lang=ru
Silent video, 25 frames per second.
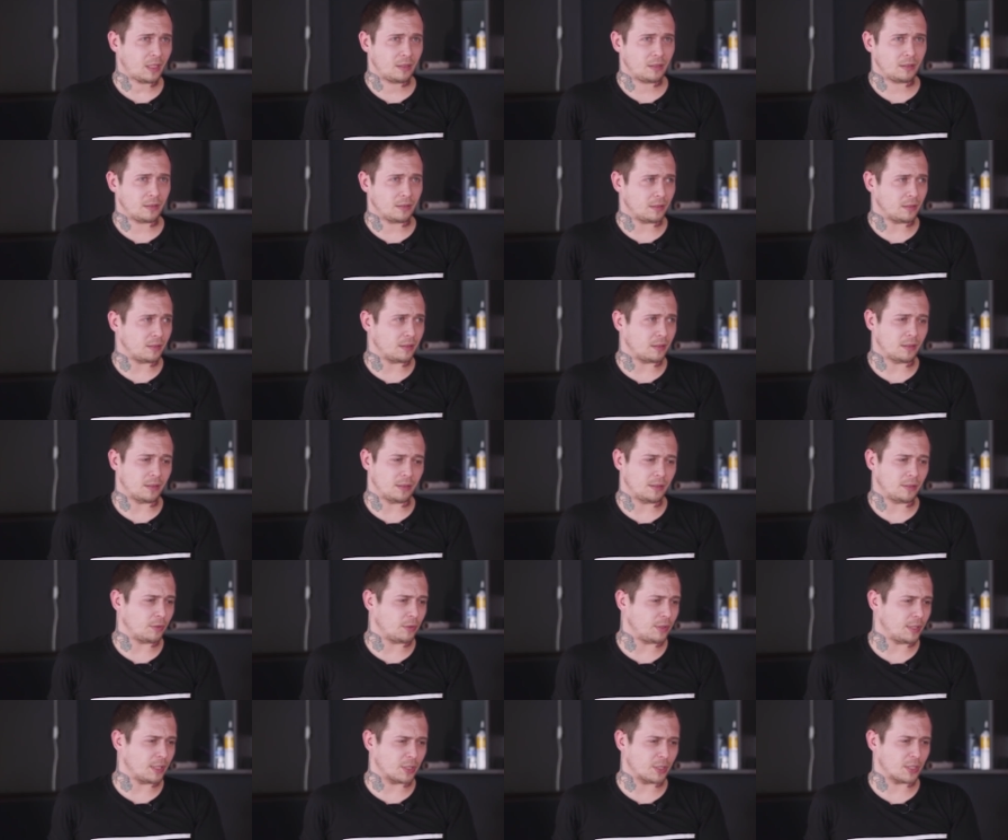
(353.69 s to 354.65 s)
э,
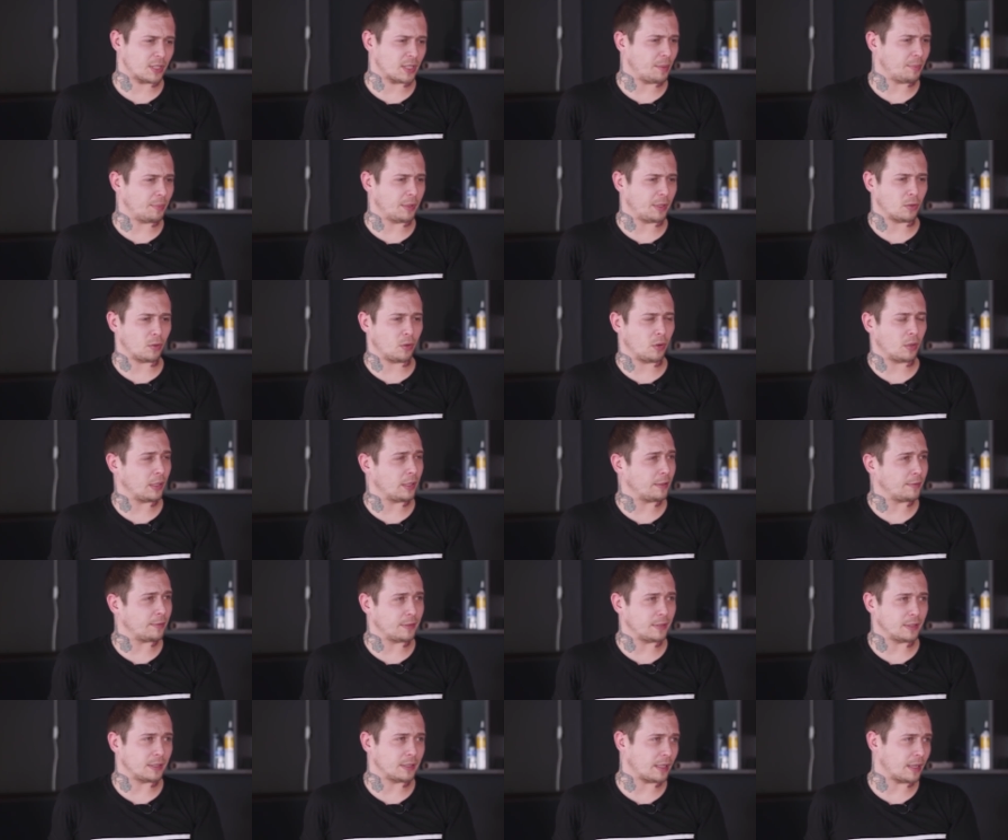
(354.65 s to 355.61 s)
те же самые
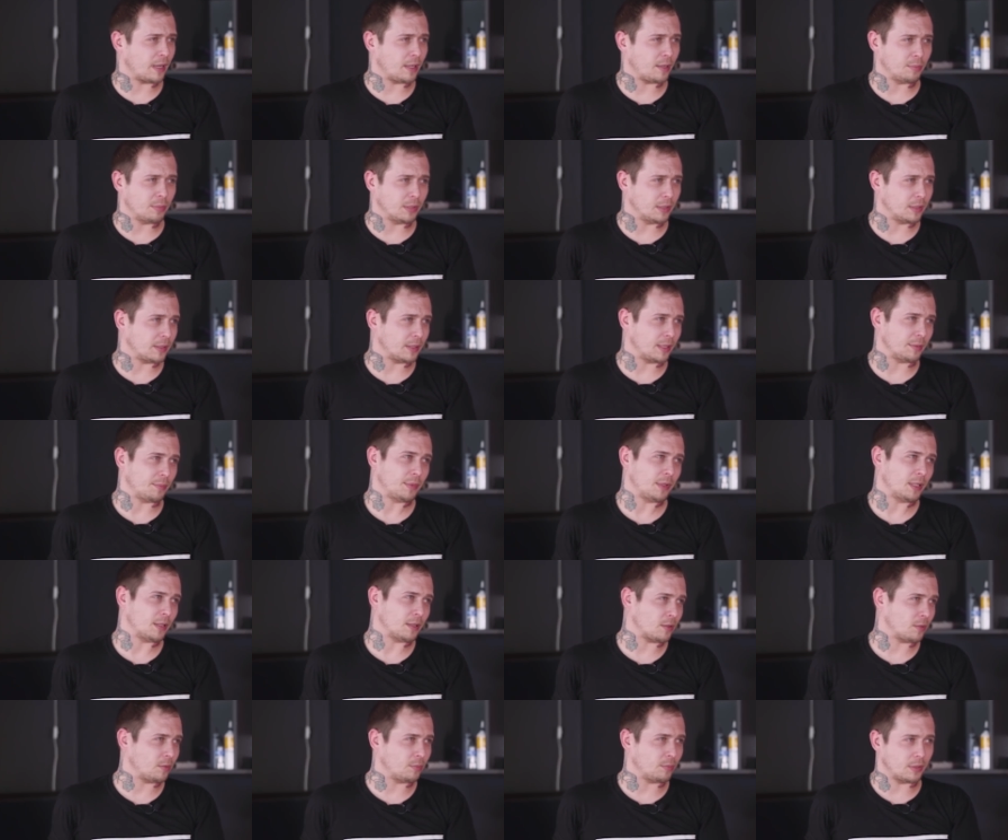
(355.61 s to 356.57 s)
иероглифы, трайблы, там,
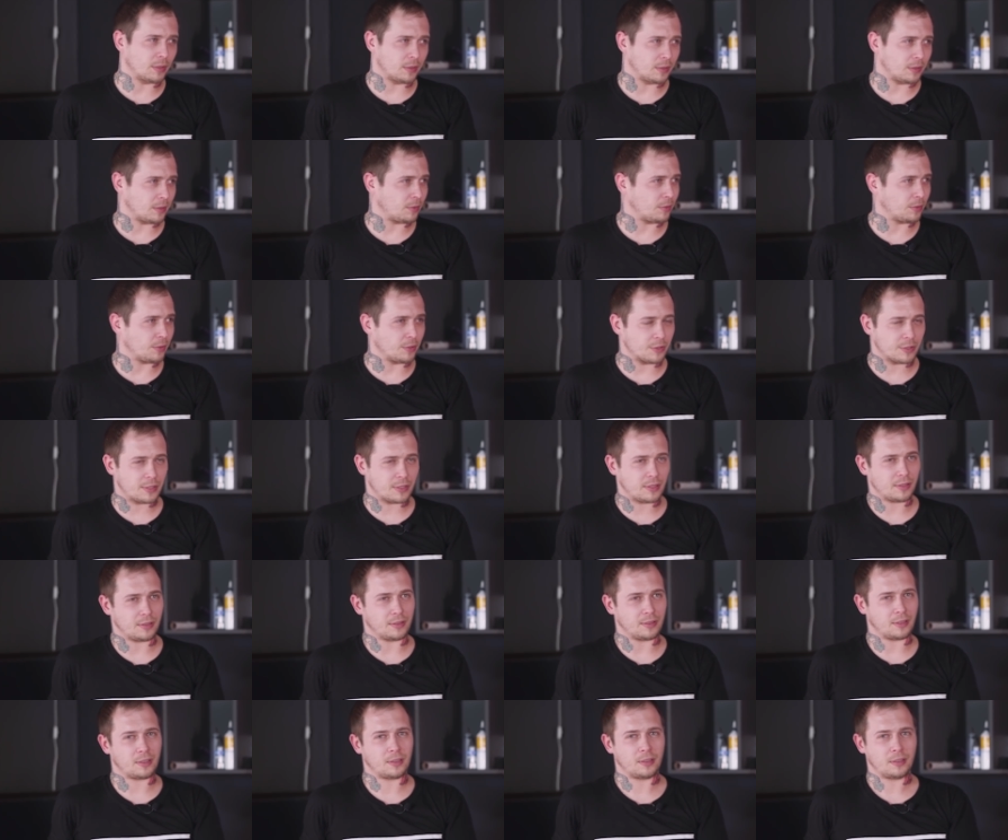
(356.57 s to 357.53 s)
где особо
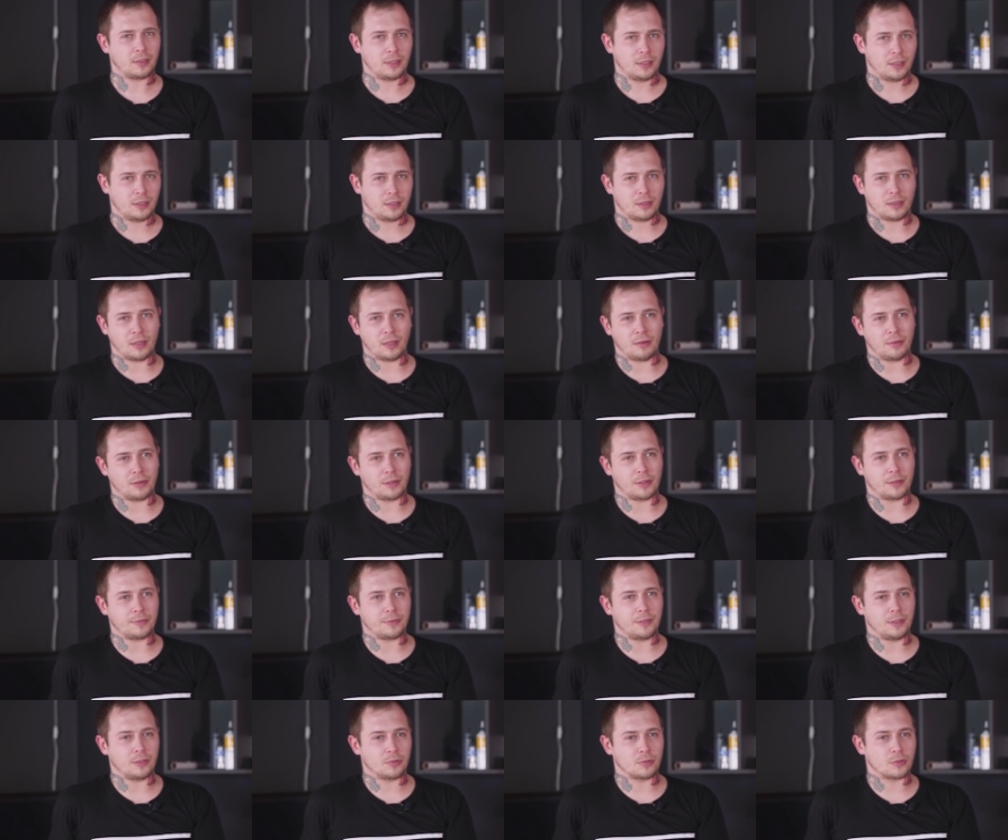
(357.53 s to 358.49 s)
художественных
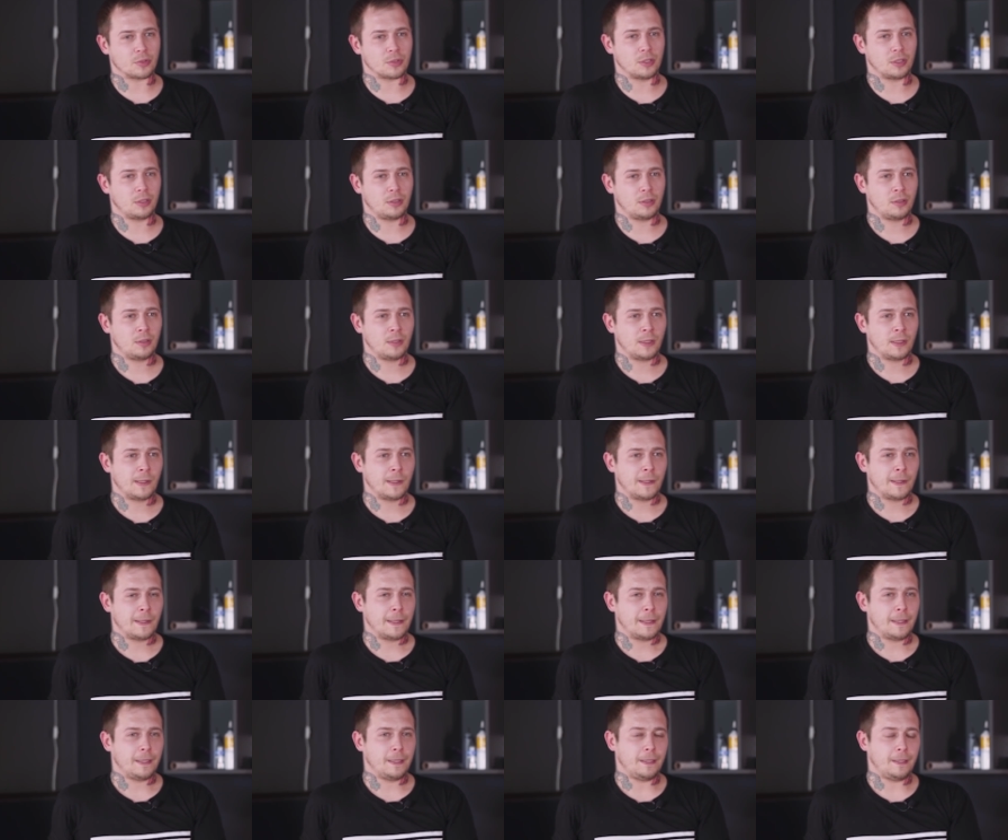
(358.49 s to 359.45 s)
навыков не нужны.
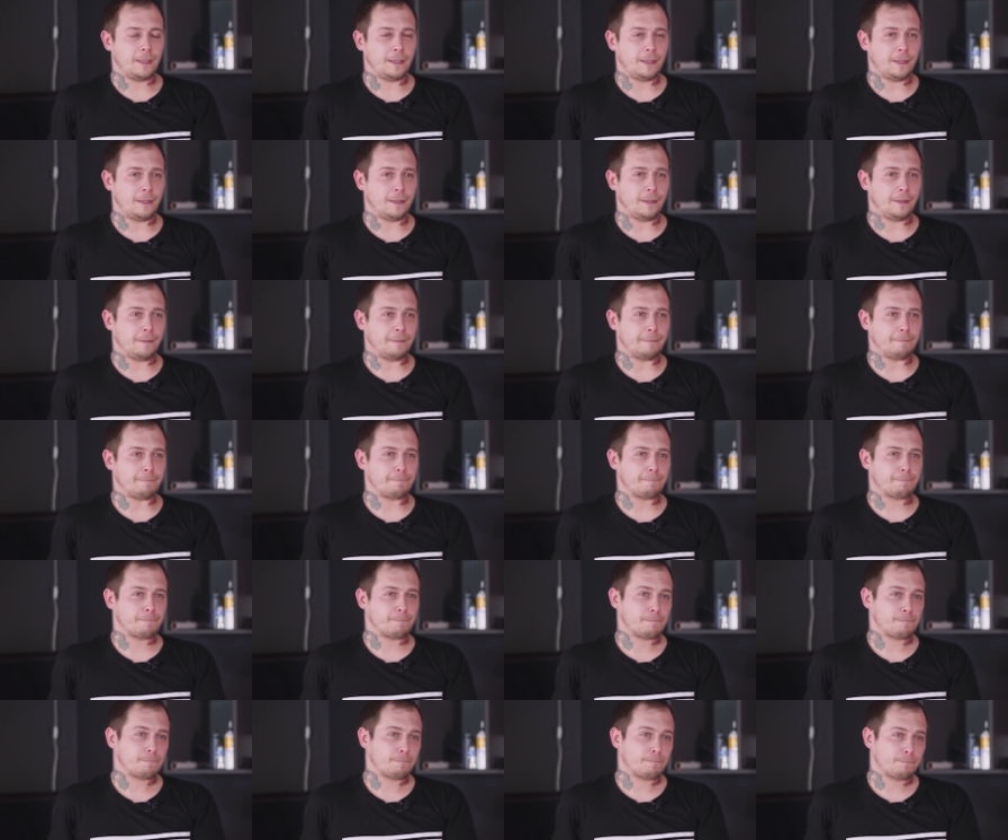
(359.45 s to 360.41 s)
Угу. И
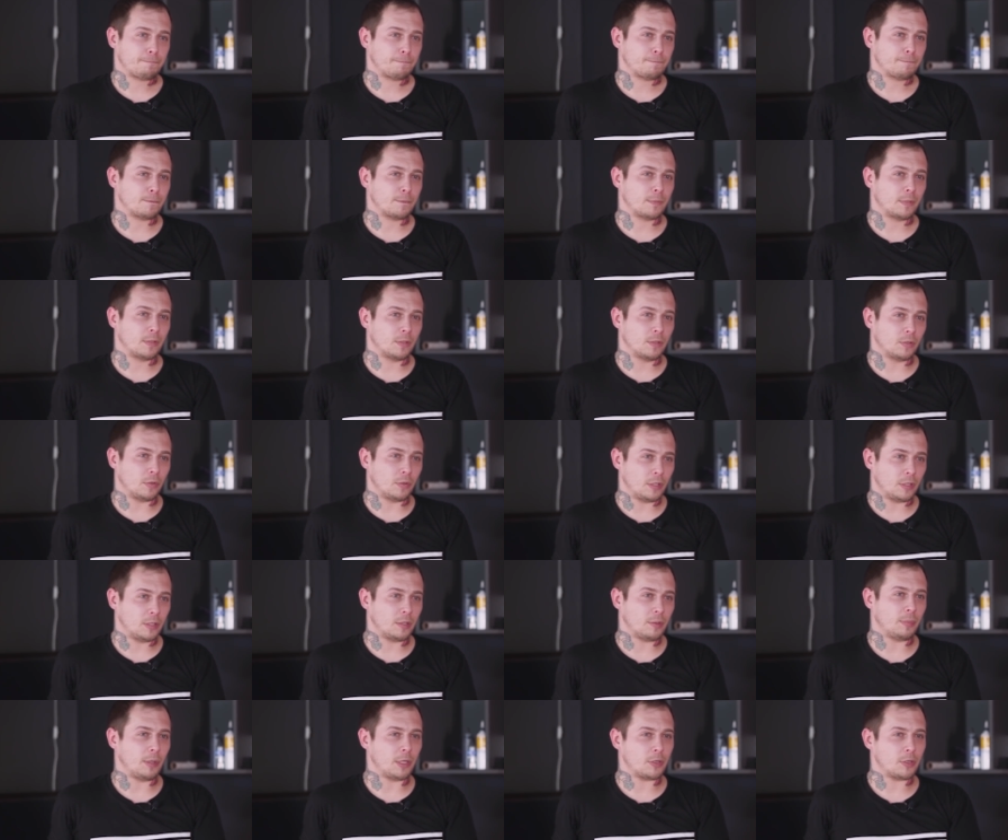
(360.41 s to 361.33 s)
но это